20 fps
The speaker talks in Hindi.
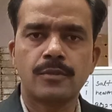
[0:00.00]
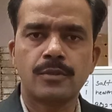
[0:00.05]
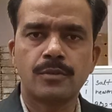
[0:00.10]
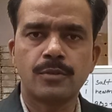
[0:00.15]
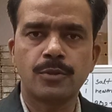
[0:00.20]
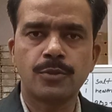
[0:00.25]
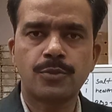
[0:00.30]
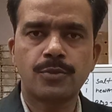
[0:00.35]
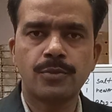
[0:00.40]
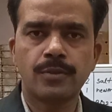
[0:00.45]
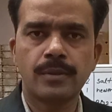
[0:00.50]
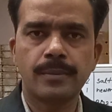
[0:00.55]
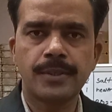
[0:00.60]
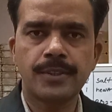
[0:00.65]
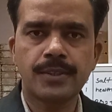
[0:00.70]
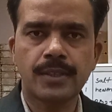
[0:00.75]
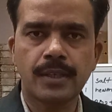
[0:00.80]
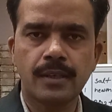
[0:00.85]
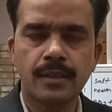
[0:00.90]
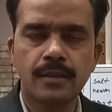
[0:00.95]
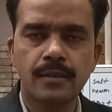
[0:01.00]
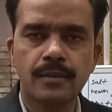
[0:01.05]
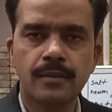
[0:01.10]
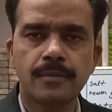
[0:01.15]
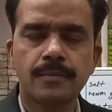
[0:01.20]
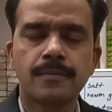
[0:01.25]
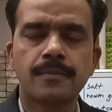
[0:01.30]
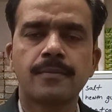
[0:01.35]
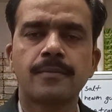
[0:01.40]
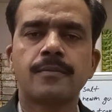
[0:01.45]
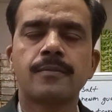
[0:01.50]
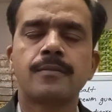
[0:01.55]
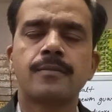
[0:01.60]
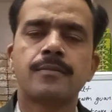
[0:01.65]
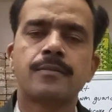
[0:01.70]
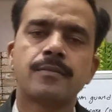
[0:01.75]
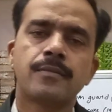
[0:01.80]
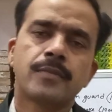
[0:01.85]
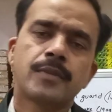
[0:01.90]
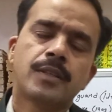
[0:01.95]
दोस्तों नमस्कार
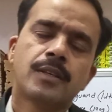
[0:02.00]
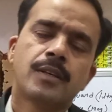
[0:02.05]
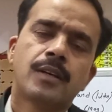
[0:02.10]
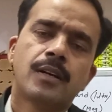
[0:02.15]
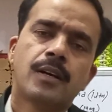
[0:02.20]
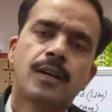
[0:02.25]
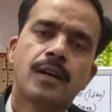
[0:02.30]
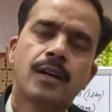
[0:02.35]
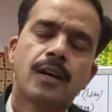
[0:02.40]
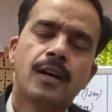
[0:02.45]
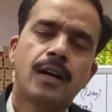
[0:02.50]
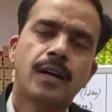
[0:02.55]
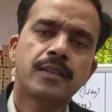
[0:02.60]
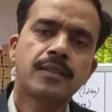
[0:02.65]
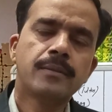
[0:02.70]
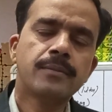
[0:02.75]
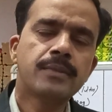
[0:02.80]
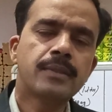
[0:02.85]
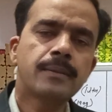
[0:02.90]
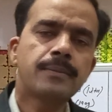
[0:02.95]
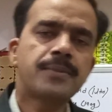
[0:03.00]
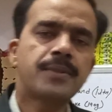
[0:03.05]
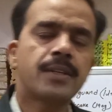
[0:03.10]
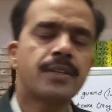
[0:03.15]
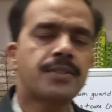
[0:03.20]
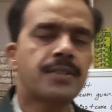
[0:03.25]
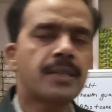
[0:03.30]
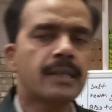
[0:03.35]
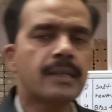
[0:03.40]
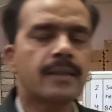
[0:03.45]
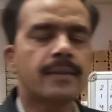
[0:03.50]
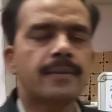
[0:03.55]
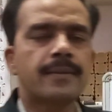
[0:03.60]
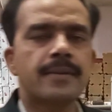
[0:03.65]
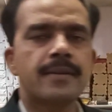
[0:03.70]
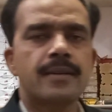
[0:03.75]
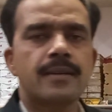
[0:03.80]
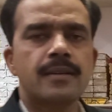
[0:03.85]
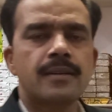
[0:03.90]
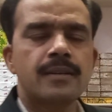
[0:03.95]
आज हम सब चर्चा करते
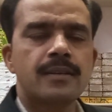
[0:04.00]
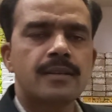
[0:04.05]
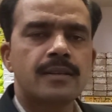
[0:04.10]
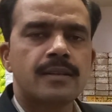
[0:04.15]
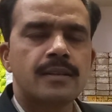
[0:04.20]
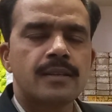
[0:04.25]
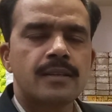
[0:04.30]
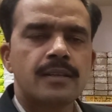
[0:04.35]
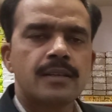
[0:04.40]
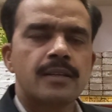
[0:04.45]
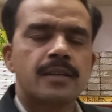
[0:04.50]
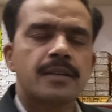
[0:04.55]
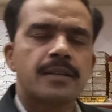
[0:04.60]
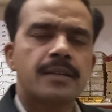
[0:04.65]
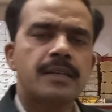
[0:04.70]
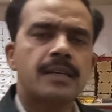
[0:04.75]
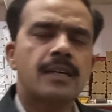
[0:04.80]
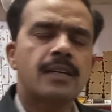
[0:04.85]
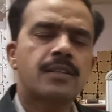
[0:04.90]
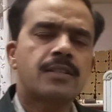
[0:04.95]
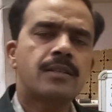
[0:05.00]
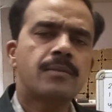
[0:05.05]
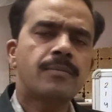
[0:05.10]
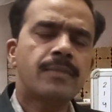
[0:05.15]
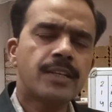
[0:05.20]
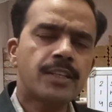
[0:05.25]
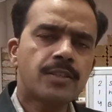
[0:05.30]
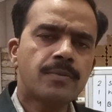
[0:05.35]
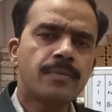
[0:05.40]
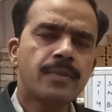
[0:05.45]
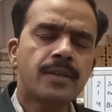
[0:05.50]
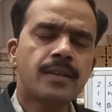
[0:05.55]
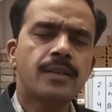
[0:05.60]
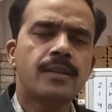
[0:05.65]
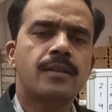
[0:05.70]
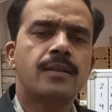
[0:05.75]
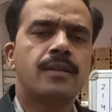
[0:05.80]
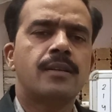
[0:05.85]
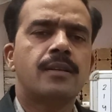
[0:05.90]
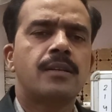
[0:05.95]
हैं कि आर सी
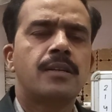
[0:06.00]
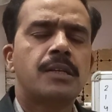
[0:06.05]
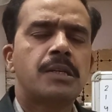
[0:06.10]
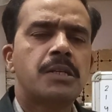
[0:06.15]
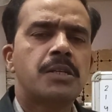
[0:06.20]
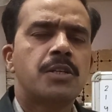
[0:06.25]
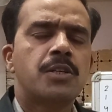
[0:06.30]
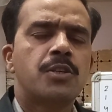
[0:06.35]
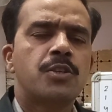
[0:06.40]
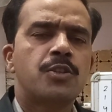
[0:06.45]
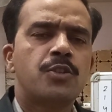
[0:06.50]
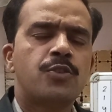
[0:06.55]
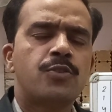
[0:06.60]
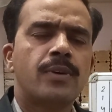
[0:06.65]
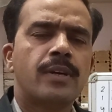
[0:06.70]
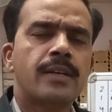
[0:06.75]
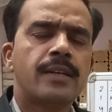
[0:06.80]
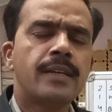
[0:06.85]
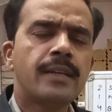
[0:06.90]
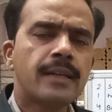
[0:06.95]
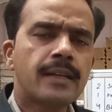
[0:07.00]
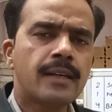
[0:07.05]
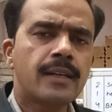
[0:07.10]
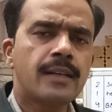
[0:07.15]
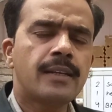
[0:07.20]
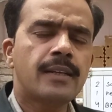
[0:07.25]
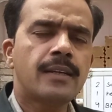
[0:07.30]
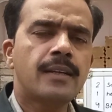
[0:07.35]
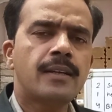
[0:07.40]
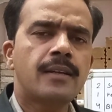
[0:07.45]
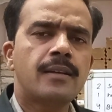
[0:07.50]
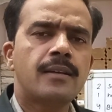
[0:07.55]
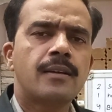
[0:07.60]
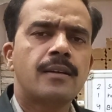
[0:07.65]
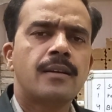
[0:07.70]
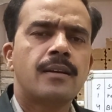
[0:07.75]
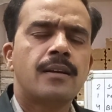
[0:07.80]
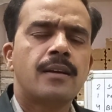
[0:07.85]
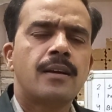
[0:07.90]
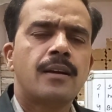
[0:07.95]
में ज्वाइनिंग के लिए
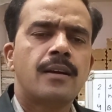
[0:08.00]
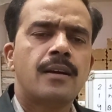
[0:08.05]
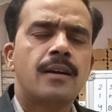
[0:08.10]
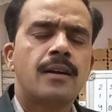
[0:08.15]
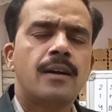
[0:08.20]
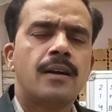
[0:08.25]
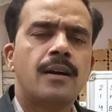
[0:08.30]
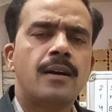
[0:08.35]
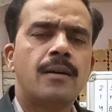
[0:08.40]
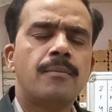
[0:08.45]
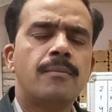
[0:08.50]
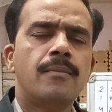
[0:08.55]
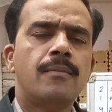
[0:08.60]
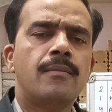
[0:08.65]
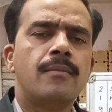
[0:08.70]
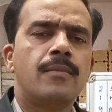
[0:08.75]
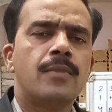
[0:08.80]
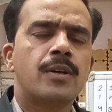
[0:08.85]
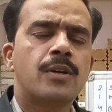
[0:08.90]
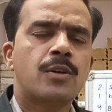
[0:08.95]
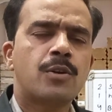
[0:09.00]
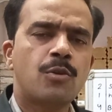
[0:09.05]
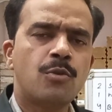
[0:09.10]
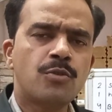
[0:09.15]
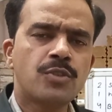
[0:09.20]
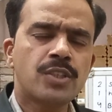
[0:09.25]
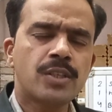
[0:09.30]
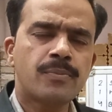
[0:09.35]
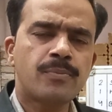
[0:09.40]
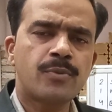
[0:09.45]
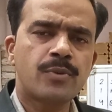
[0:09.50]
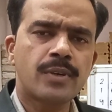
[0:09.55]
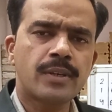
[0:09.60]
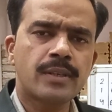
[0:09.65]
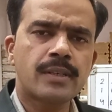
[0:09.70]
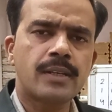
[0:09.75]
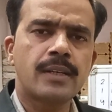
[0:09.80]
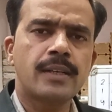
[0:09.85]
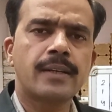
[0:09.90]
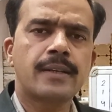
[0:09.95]
हम कौन सा
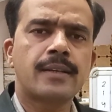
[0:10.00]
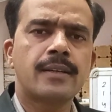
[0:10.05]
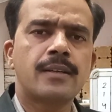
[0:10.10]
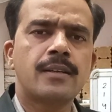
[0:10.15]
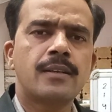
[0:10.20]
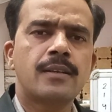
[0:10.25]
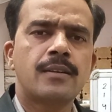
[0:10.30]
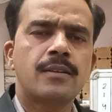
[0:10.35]
प्रोडक्ट लेके